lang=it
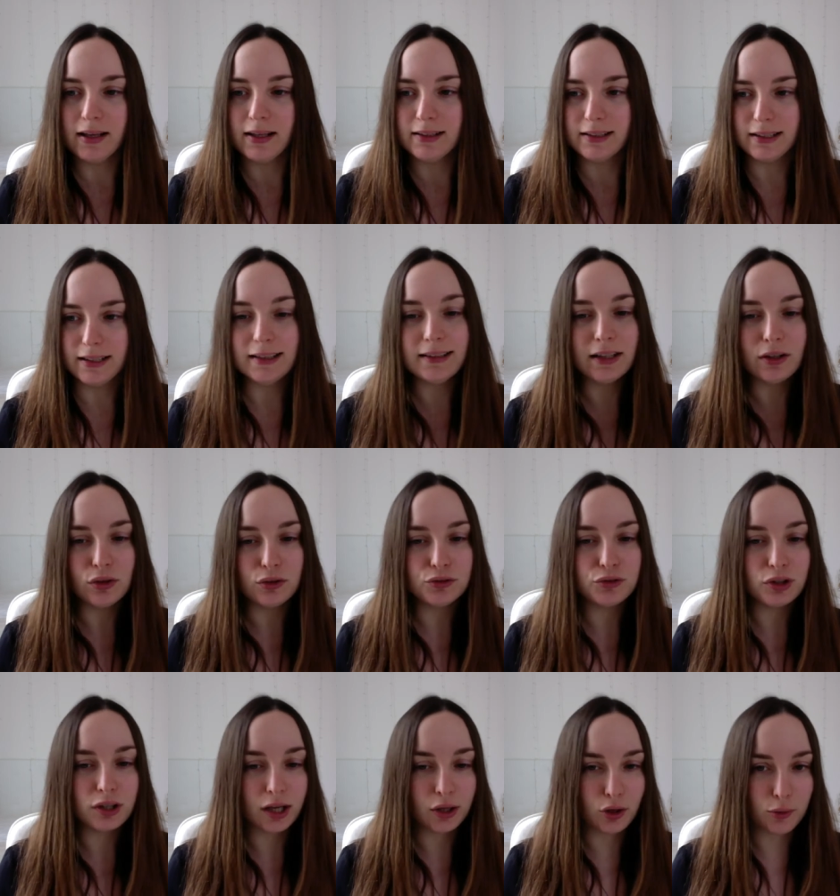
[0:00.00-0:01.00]
Tenete
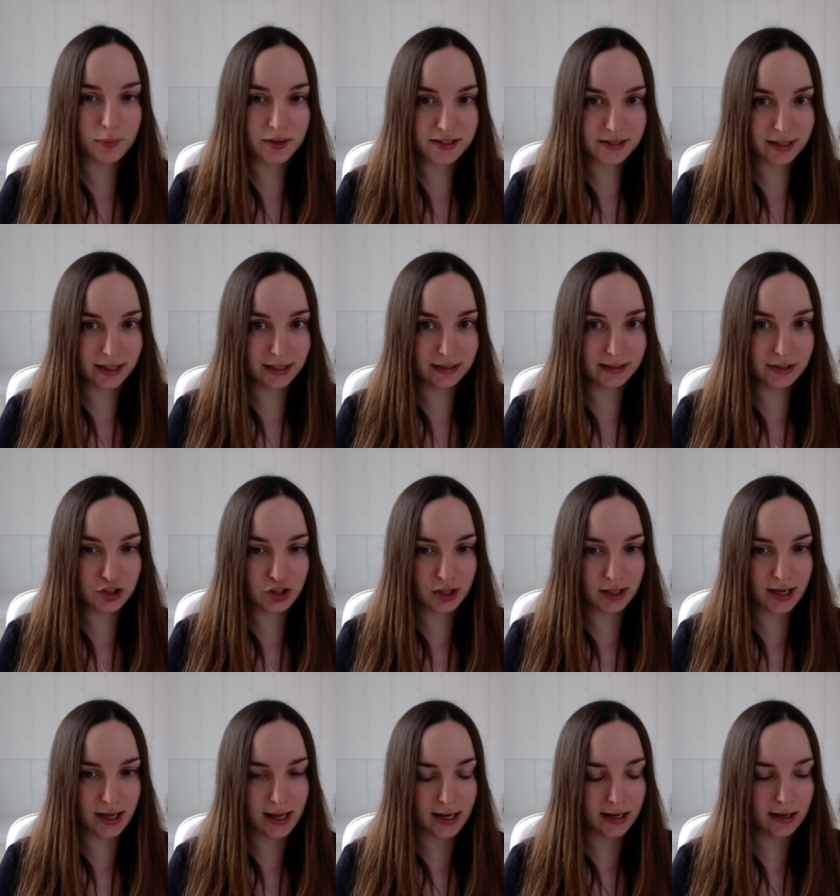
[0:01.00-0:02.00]
conto che io i mascara di
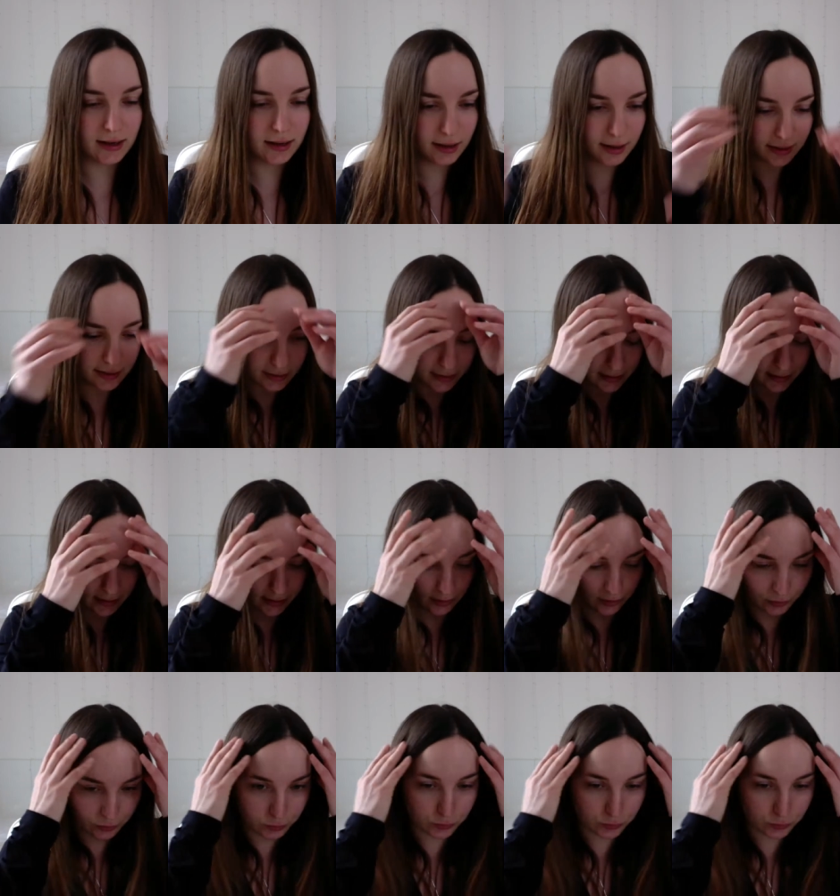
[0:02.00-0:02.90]
Chanel li eh,